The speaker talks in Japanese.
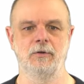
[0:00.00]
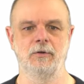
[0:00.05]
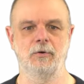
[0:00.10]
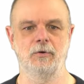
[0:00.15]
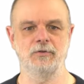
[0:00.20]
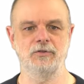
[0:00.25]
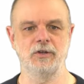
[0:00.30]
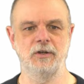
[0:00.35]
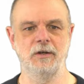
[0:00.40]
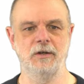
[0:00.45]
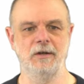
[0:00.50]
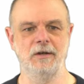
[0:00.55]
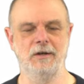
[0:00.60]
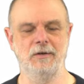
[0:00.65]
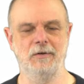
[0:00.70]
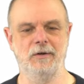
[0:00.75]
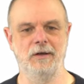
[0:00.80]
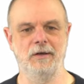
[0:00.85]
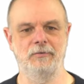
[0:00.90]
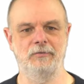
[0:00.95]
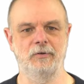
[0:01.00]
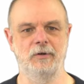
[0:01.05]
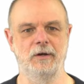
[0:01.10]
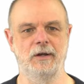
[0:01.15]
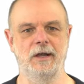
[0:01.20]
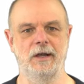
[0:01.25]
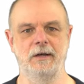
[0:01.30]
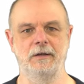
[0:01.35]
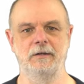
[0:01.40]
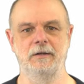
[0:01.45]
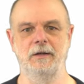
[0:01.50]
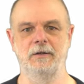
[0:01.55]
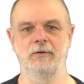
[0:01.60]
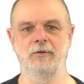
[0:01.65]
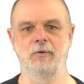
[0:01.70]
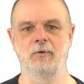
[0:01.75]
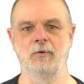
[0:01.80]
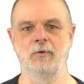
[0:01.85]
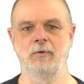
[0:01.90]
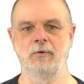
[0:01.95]
こっちにはそれが、えっ
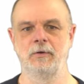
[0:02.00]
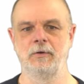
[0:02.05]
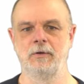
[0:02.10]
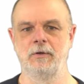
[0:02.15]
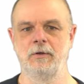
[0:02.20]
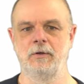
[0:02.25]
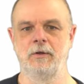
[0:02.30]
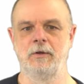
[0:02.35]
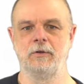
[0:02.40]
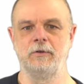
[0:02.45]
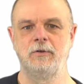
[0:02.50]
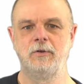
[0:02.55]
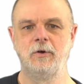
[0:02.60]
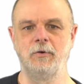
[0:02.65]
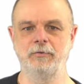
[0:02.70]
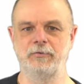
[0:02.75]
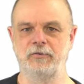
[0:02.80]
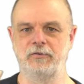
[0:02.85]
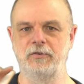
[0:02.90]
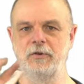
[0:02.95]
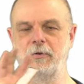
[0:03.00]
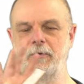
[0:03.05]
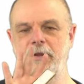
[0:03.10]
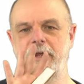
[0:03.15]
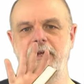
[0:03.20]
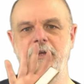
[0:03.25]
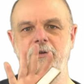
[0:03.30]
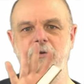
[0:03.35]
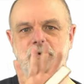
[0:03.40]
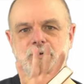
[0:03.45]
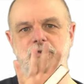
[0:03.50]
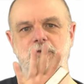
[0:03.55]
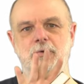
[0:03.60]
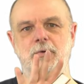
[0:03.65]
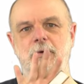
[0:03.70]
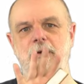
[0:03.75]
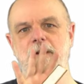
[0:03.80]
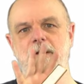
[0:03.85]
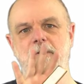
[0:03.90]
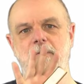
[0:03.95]
と、4つのリンクの種
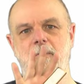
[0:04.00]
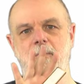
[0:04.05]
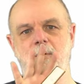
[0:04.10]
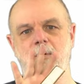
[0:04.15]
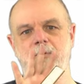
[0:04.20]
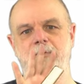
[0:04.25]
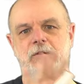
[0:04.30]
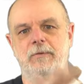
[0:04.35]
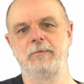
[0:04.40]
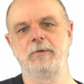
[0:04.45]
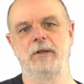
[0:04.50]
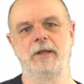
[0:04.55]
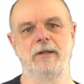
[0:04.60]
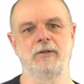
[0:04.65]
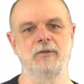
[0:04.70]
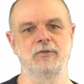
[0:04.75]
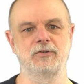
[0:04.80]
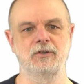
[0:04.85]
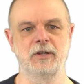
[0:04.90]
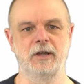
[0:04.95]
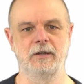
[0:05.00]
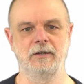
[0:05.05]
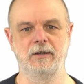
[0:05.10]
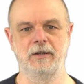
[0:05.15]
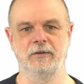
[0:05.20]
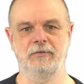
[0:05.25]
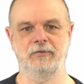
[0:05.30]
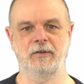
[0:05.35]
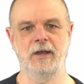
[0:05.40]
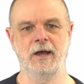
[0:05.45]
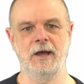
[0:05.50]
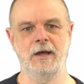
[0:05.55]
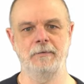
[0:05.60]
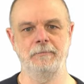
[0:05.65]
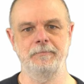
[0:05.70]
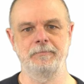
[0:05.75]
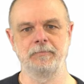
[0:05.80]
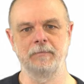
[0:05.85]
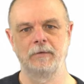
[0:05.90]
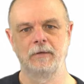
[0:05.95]
類をシミュレートしたんですが、
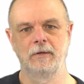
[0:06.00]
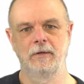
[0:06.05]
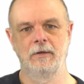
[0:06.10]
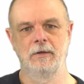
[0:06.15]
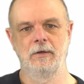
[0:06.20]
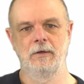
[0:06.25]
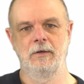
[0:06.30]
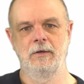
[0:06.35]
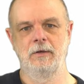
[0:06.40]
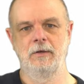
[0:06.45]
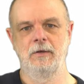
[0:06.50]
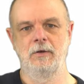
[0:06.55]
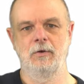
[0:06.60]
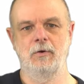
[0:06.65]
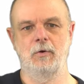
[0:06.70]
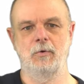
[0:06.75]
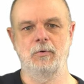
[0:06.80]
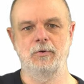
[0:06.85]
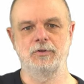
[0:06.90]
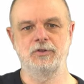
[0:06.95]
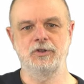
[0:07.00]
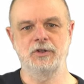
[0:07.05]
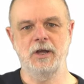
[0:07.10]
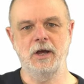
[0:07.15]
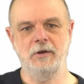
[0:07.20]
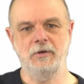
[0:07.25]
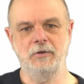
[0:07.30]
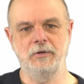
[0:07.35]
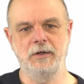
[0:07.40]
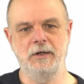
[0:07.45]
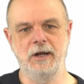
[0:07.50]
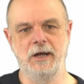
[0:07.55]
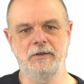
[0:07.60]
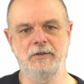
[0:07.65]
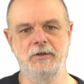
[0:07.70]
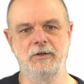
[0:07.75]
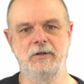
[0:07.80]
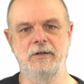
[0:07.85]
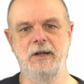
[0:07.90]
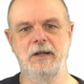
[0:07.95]
この四角になっ
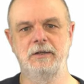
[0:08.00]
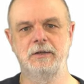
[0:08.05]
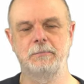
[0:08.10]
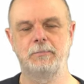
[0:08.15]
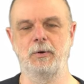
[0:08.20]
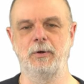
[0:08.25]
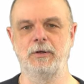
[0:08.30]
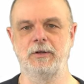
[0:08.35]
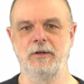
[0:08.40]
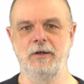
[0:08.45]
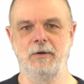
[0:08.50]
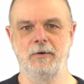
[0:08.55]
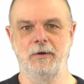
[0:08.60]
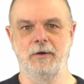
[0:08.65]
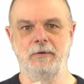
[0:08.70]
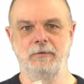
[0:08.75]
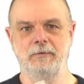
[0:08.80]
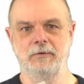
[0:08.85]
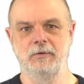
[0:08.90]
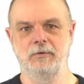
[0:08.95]
ているデータポイントには、